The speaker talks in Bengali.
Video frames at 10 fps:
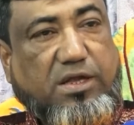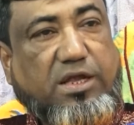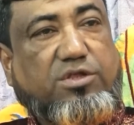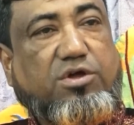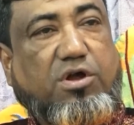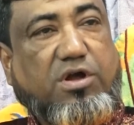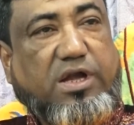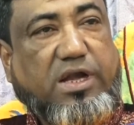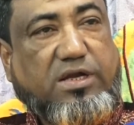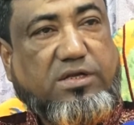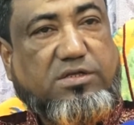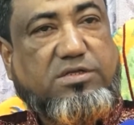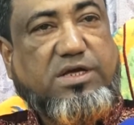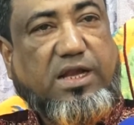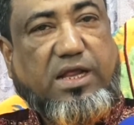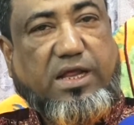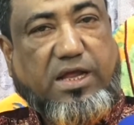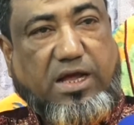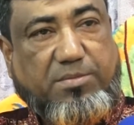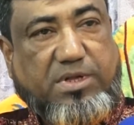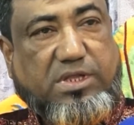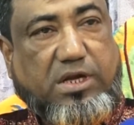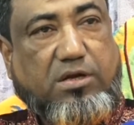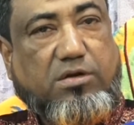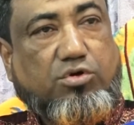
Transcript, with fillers: এই ধরনের ছেলে আমাদের